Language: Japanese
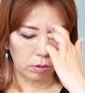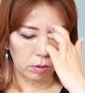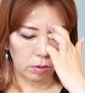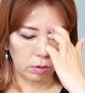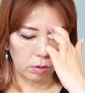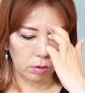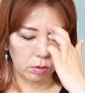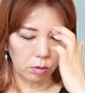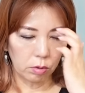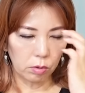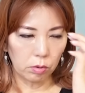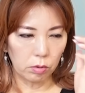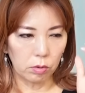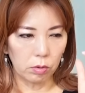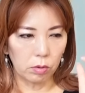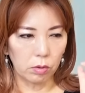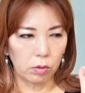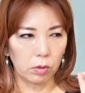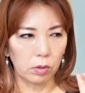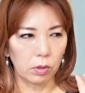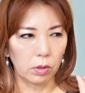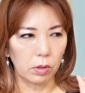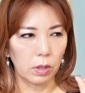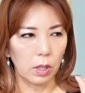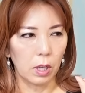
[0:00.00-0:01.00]
すご
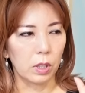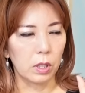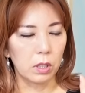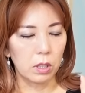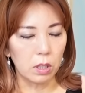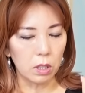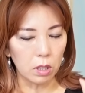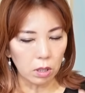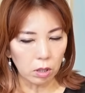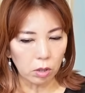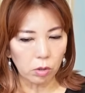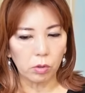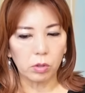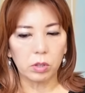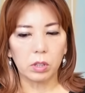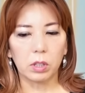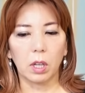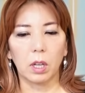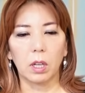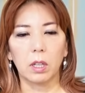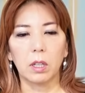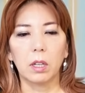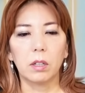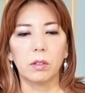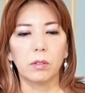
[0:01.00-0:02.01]
くきちんとし
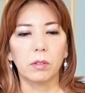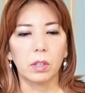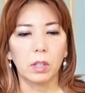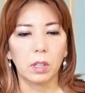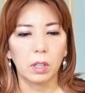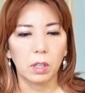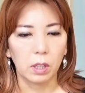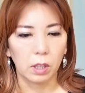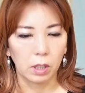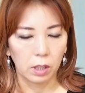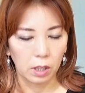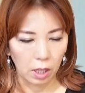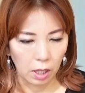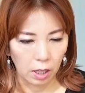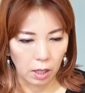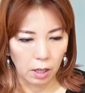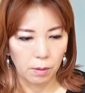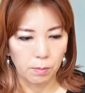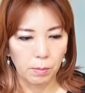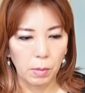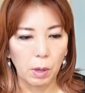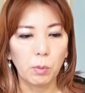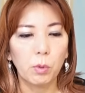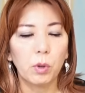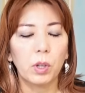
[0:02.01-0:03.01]
たエネルギー
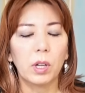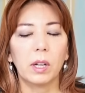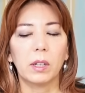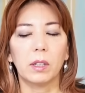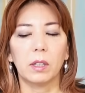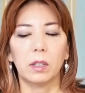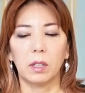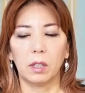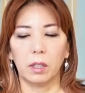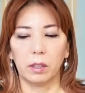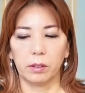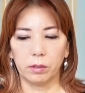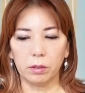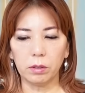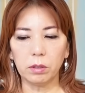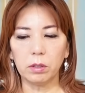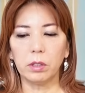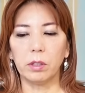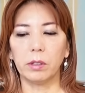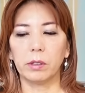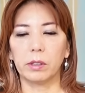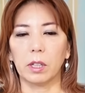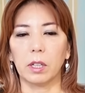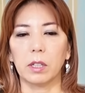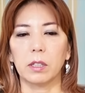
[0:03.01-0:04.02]
で守られていくっ
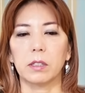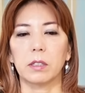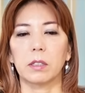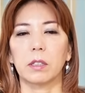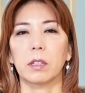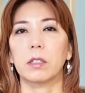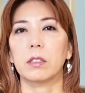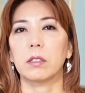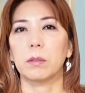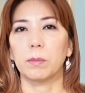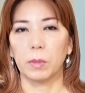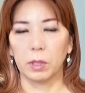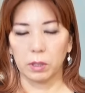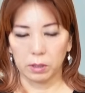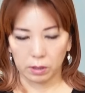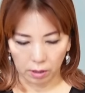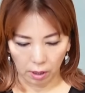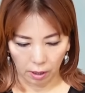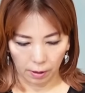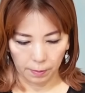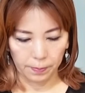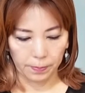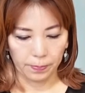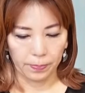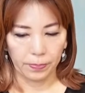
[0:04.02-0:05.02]
ていう感じがしまし
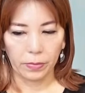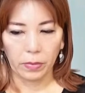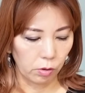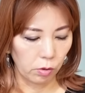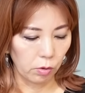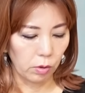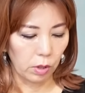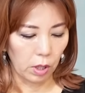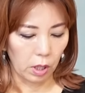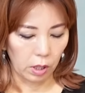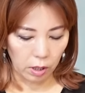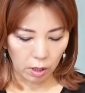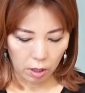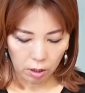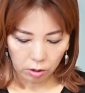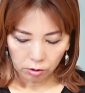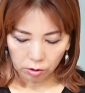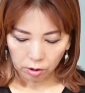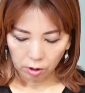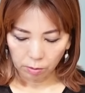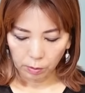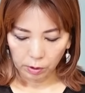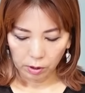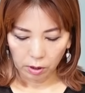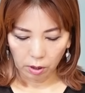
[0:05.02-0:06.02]
た。そうね、カード
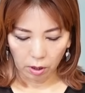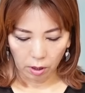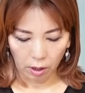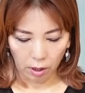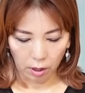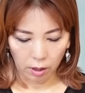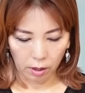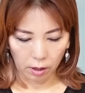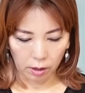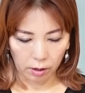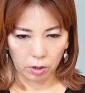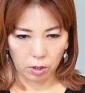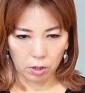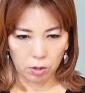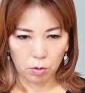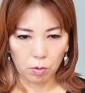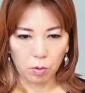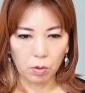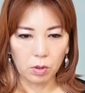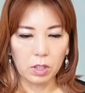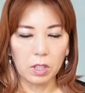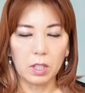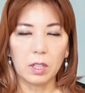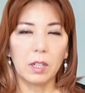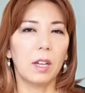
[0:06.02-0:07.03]
で見たら非
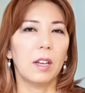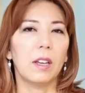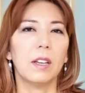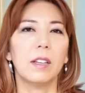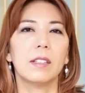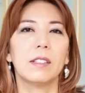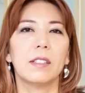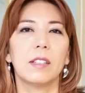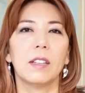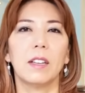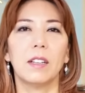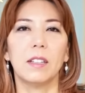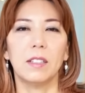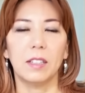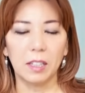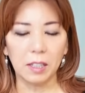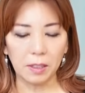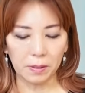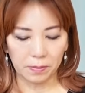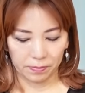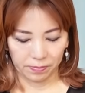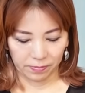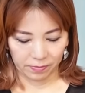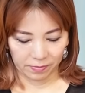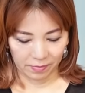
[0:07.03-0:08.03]
常に冷静に
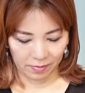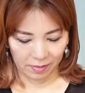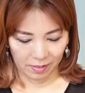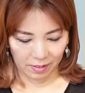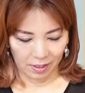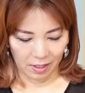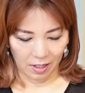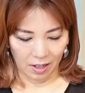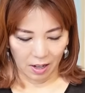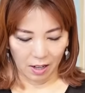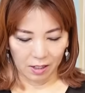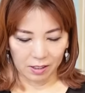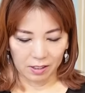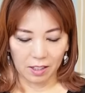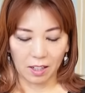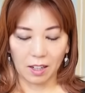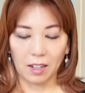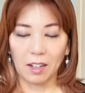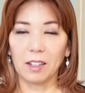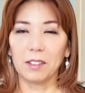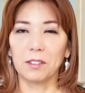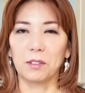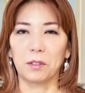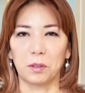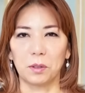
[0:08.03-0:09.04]
焦
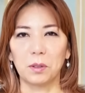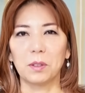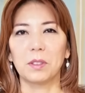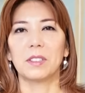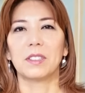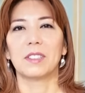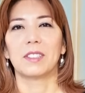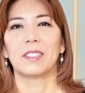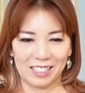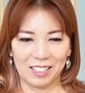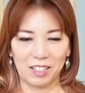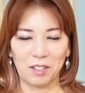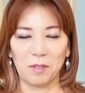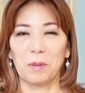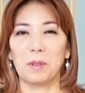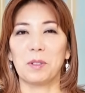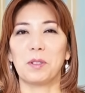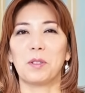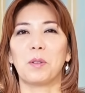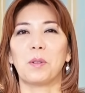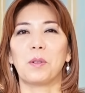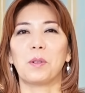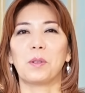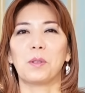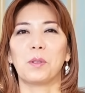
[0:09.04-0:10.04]
らず自分
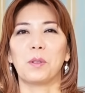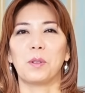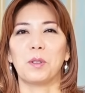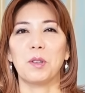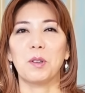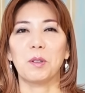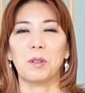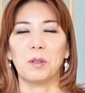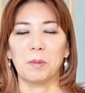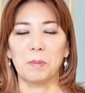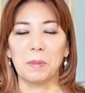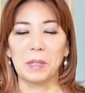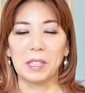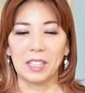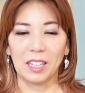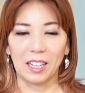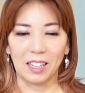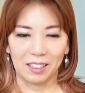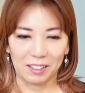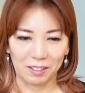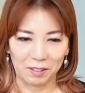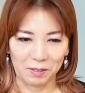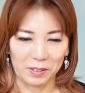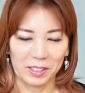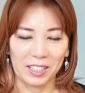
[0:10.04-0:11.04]
のことをよく見て
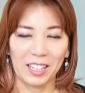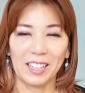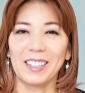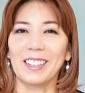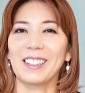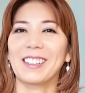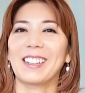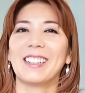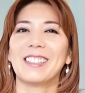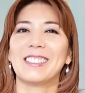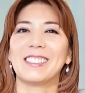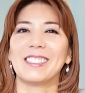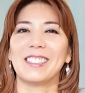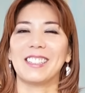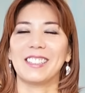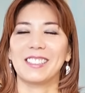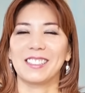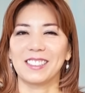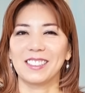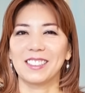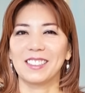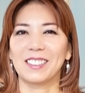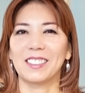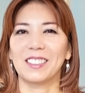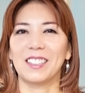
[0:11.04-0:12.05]
いるみたいな感じで
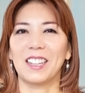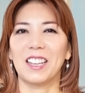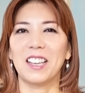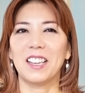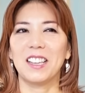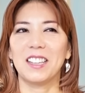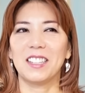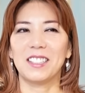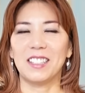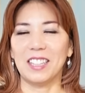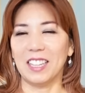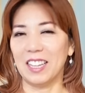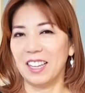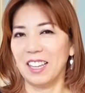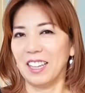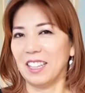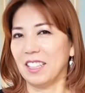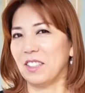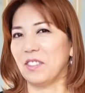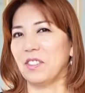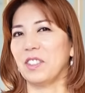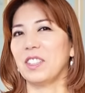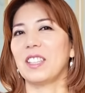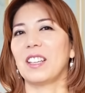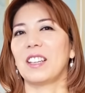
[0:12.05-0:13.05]
す。冷静
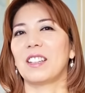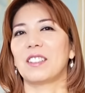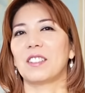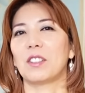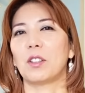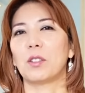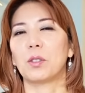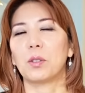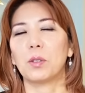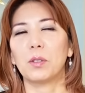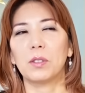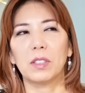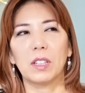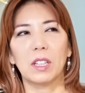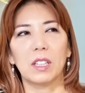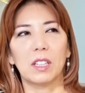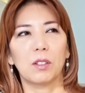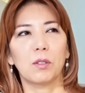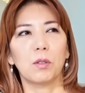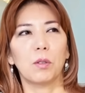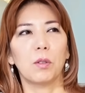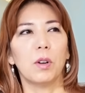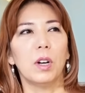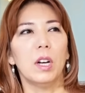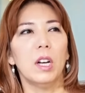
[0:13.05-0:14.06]
に見ている。そんなに
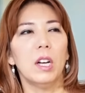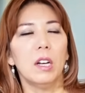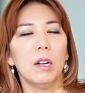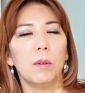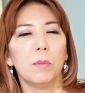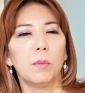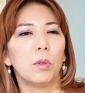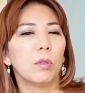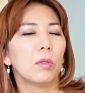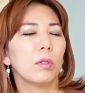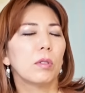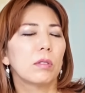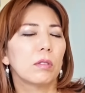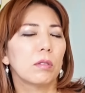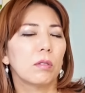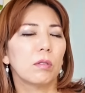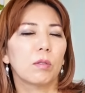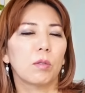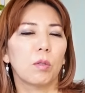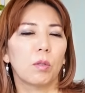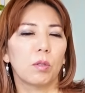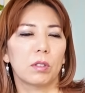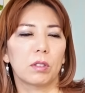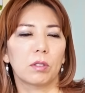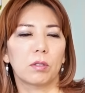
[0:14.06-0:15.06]
ものすご
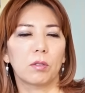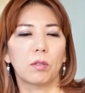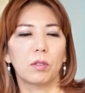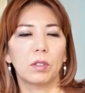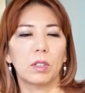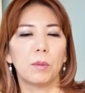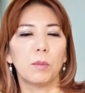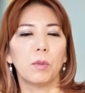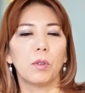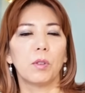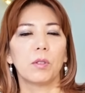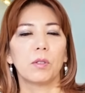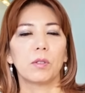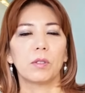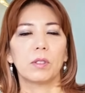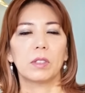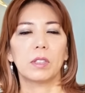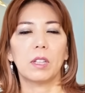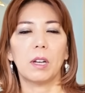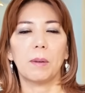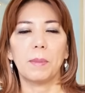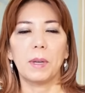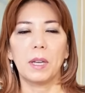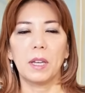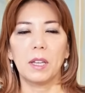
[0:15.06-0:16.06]
く落ち込んでもう
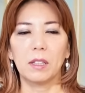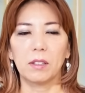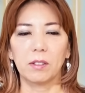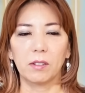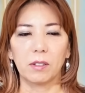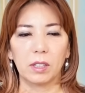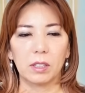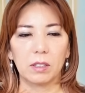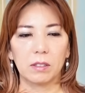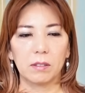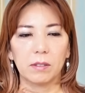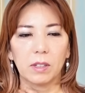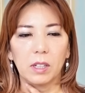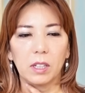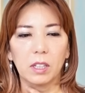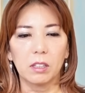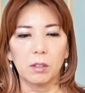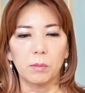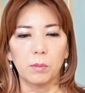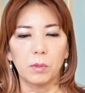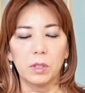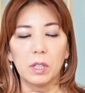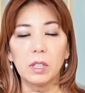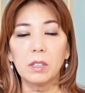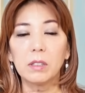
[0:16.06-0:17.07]
ダメとかいうわけ
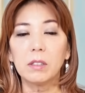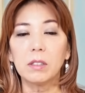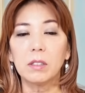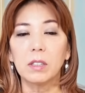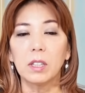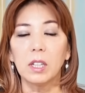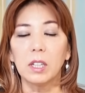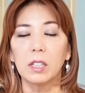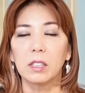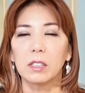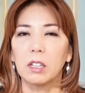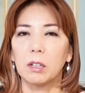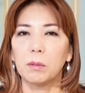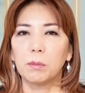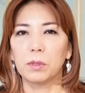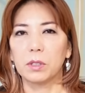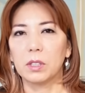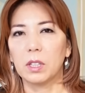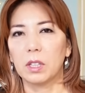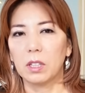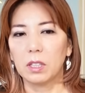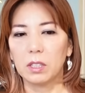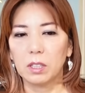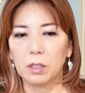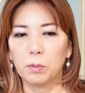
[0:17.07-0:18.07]
でもなく、がむ
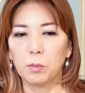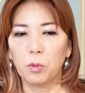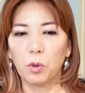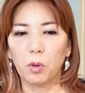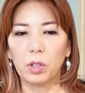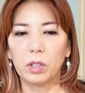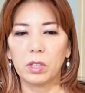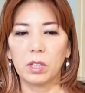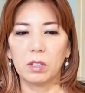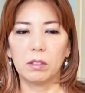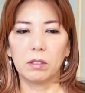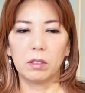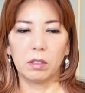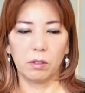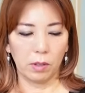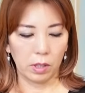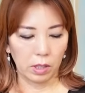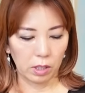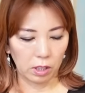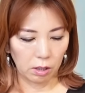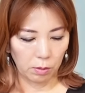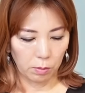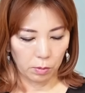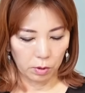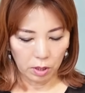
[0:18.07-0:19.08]
しゃらに燃えてるってわ
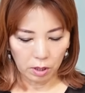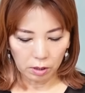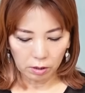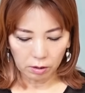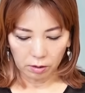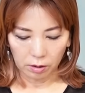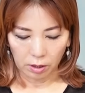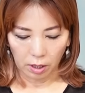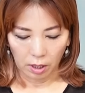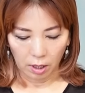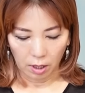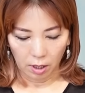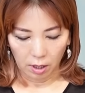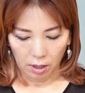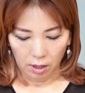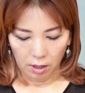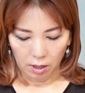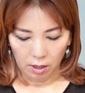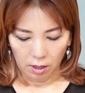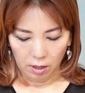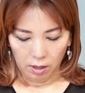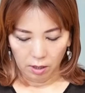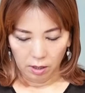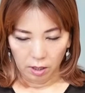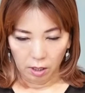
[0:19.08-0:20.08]
けでもなく、
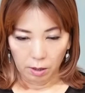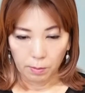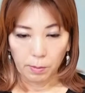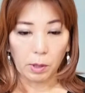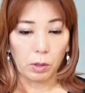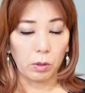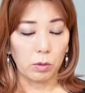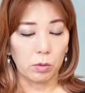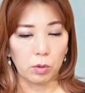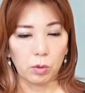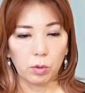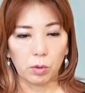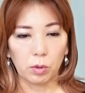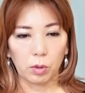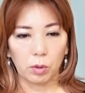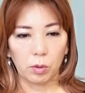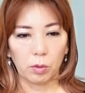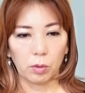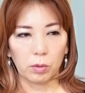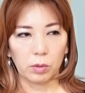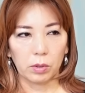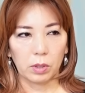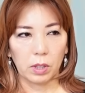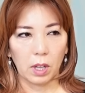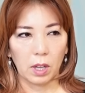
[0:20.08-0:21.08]
今の状
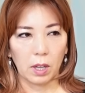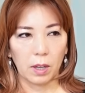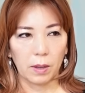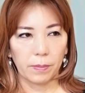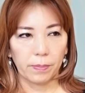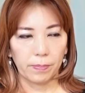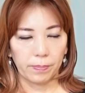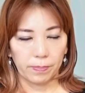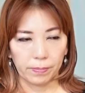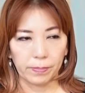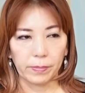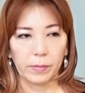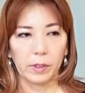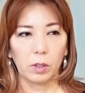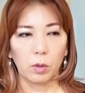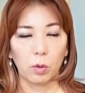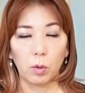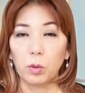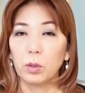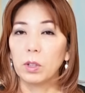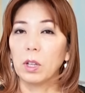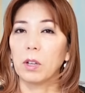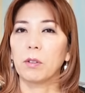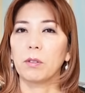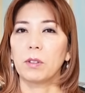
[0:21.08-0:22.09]
況って
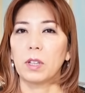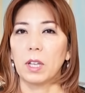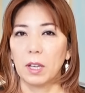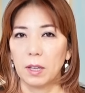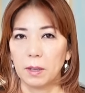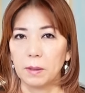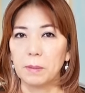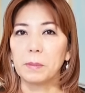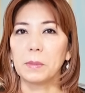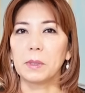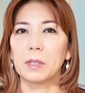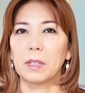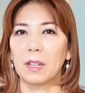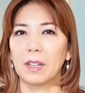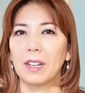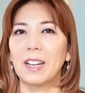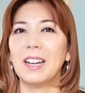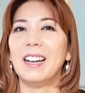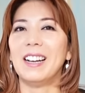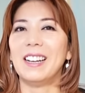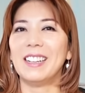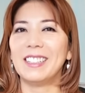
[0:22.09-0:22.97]
こうだよねみたいな